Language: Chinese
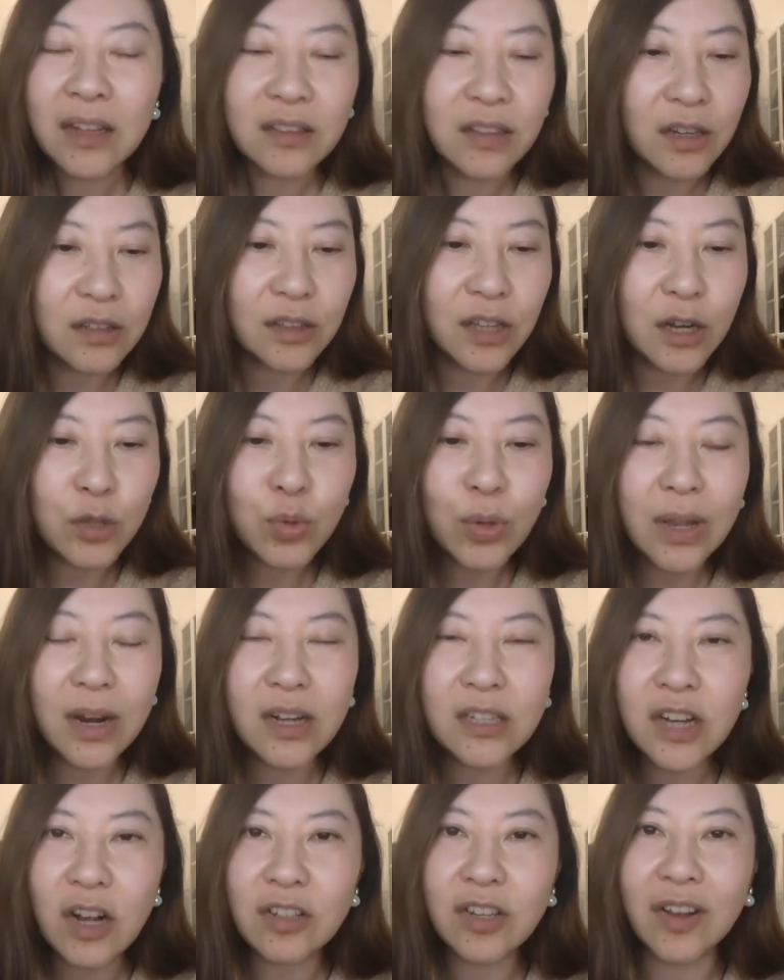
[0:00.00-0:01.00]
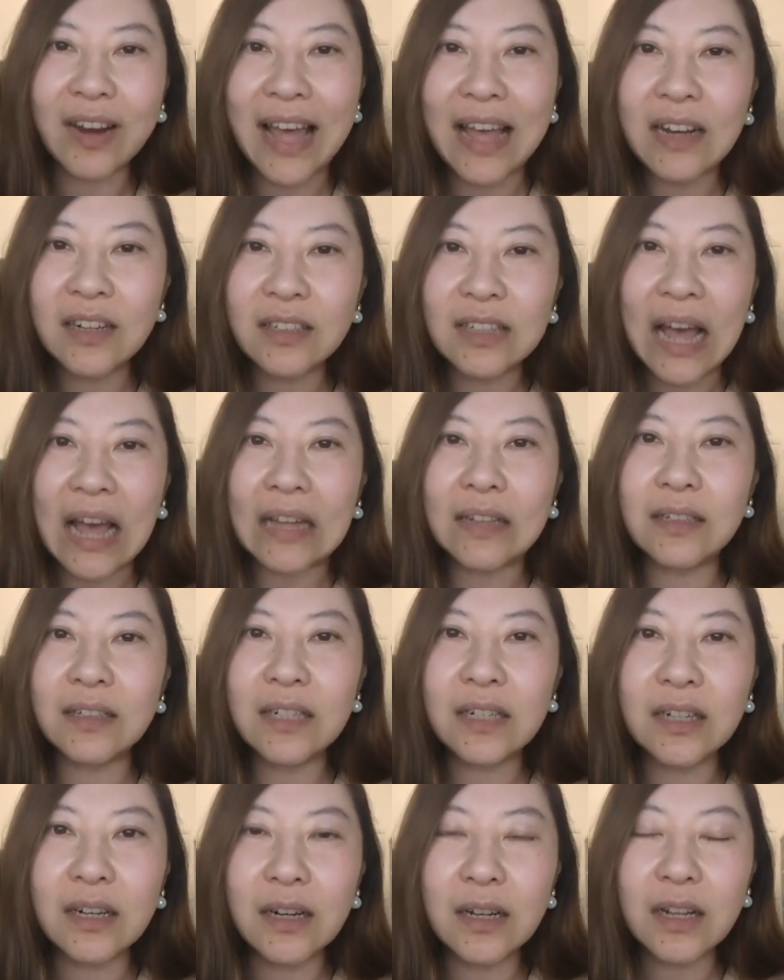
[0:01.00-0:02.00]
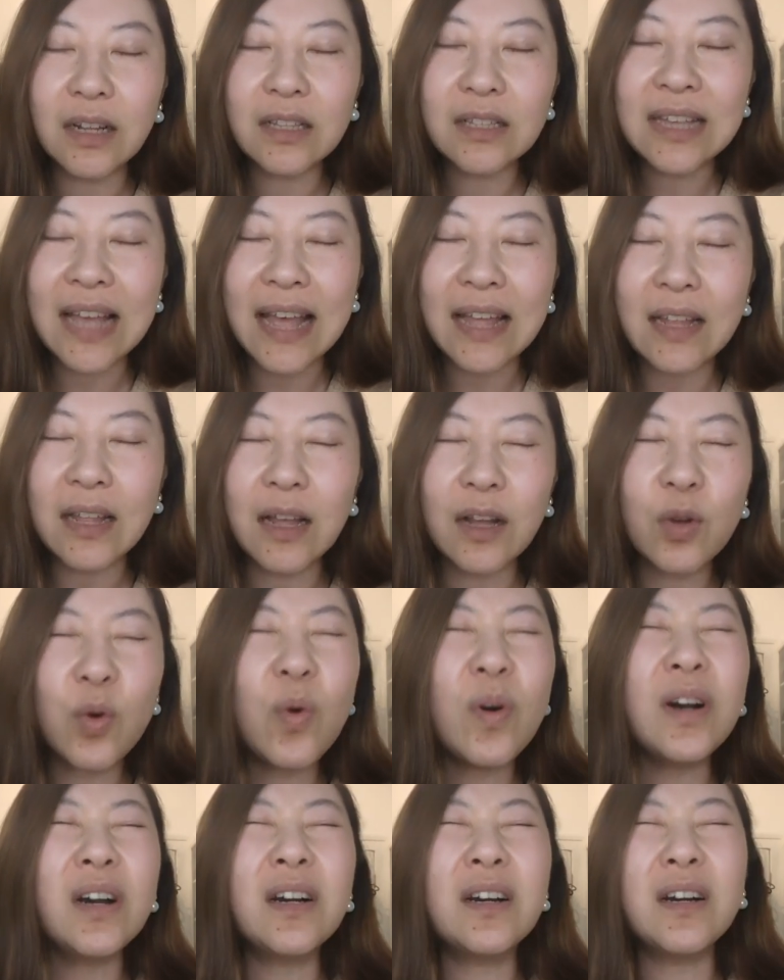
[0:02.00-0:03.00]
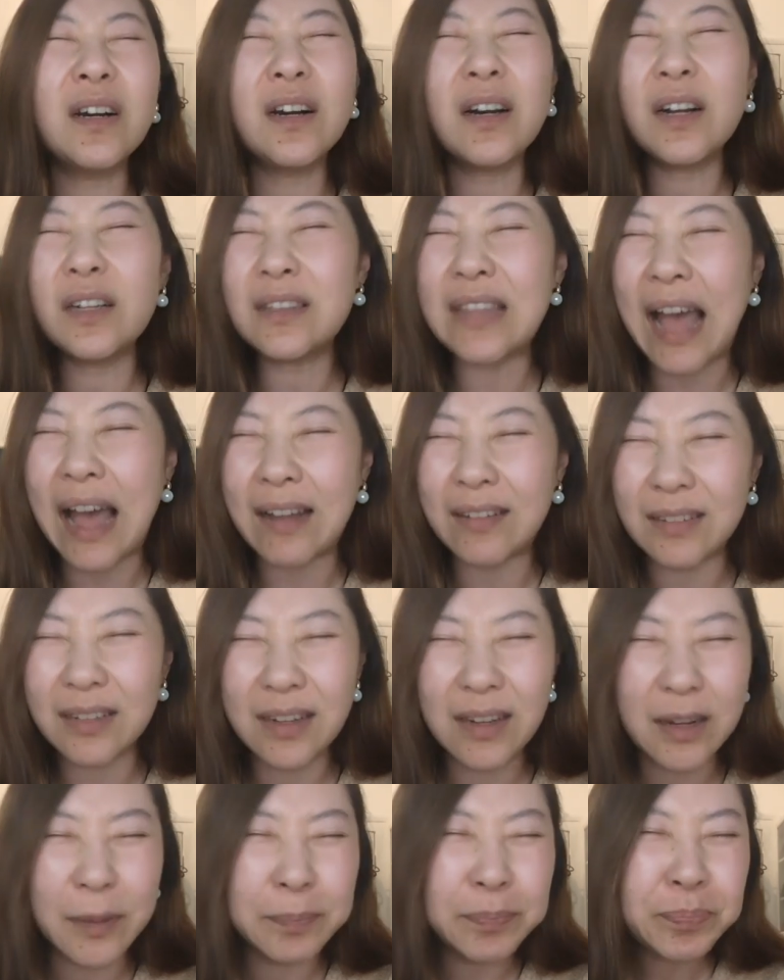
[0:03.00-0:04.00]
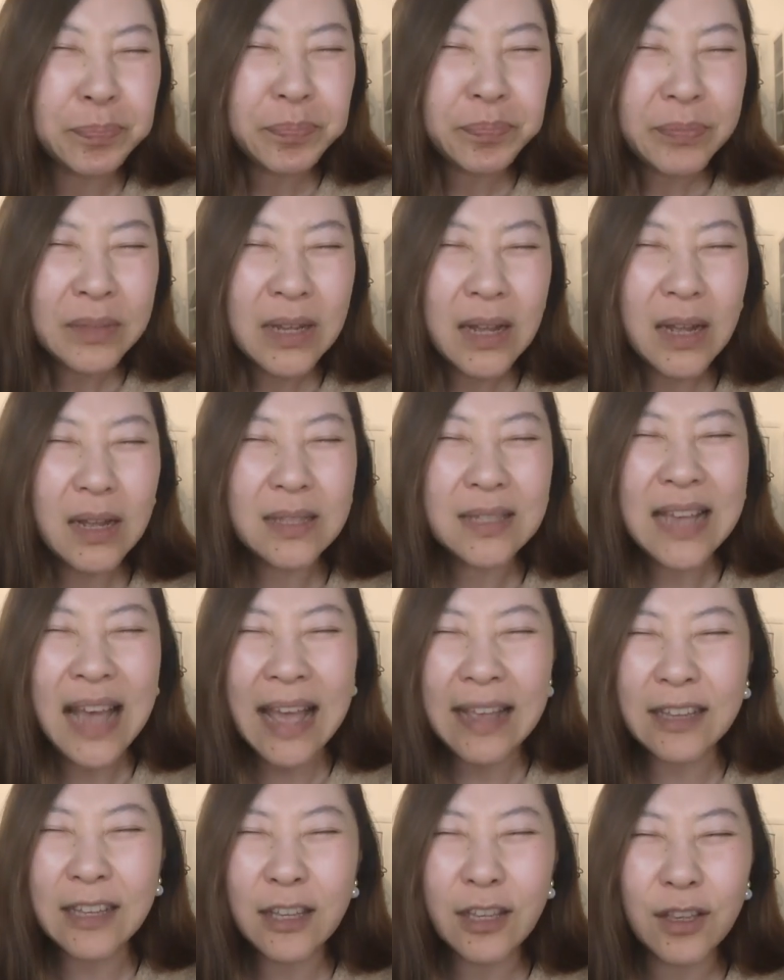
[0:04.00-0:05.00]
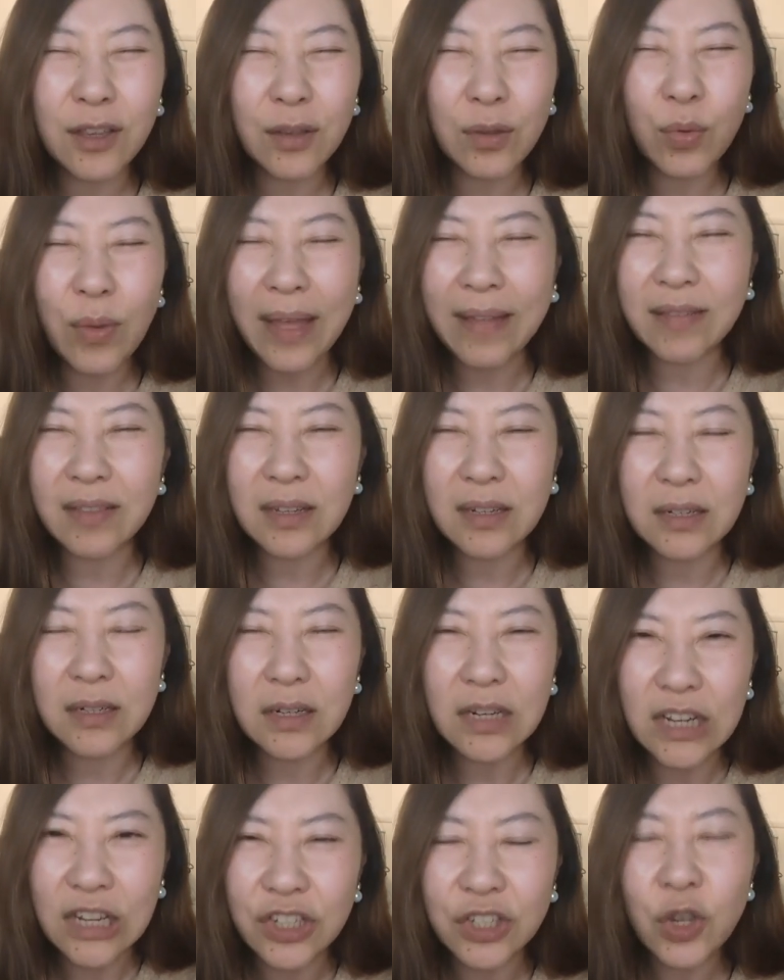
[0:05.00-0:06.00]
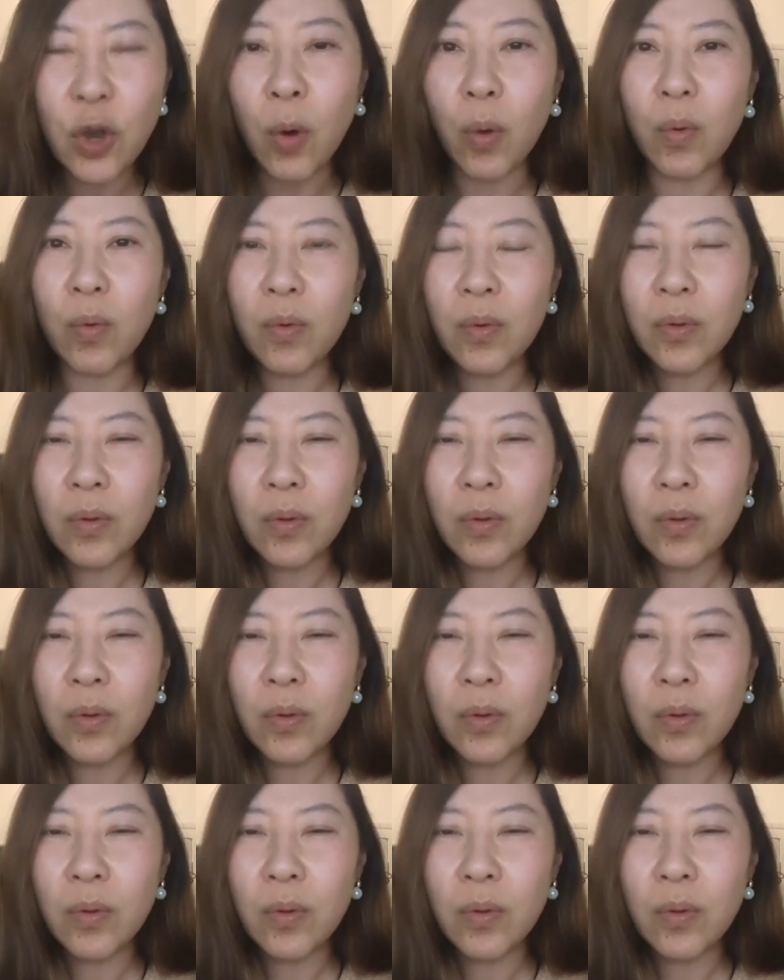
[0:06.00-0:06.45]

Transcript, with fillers: 得得罪了赵小兰和他的这个参呃共和党的呃参议院的领袖